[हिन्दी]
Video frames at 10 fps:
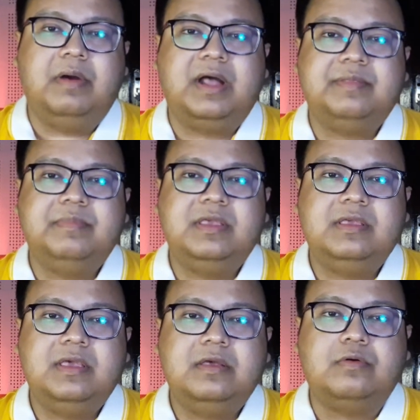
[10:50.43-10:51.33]
बाद में
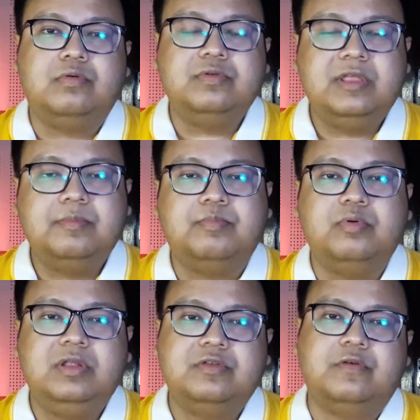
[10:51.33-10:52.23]
ये खुद एक
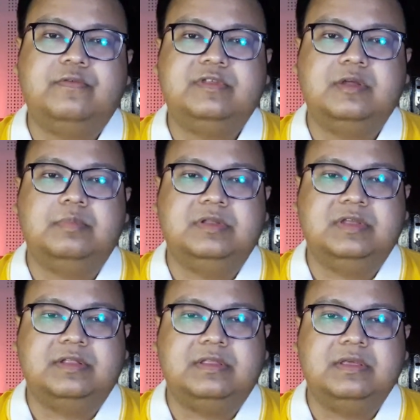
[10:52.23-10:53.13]
पुलिस ऑफिसर बन
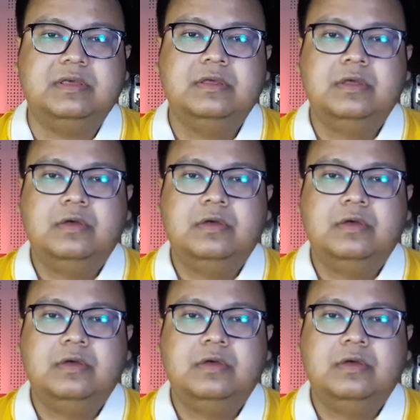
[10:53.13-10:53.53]
जाती है